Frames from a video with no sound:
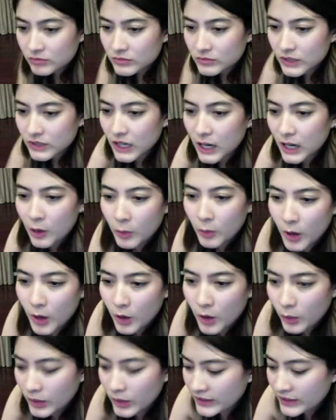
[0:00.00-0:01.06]
เขาบอก
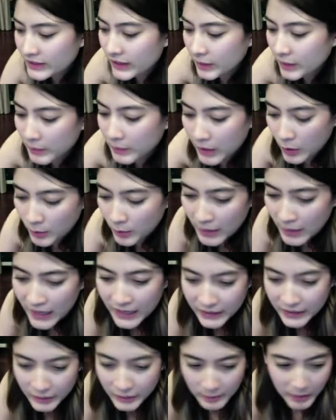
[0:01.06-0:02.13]
ว่าเสียงเบามาก
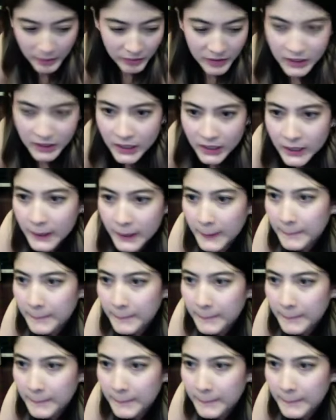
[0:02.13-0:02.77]
เดี๋ยวแป๊บนึงนะคะ